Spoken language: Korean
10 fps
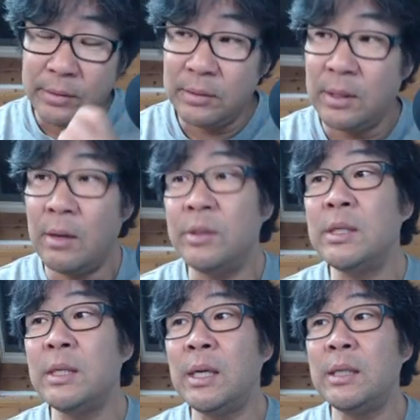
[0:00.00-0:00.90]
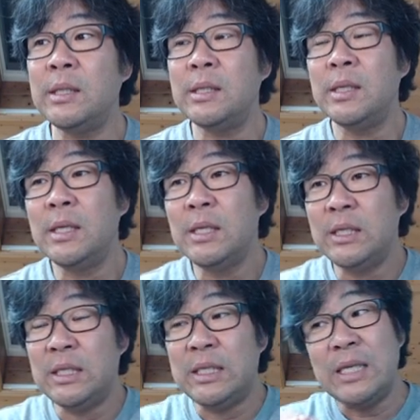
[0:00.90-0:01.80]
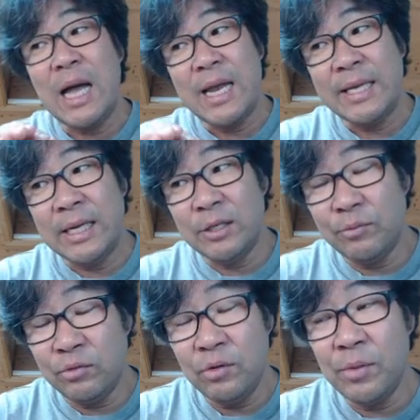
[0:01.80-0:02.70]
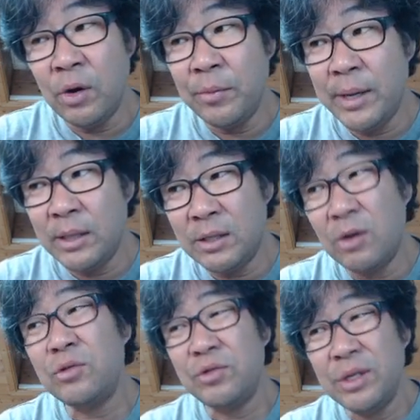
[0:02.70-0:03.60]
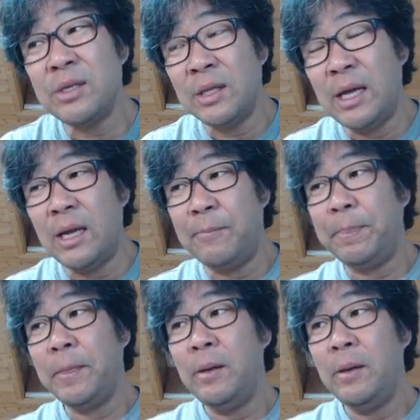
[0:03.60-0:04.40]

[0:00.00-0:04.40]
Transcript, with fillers: 근데 언젠가는 시간에 의해서 물을 먹으면 썩을 수도 있는데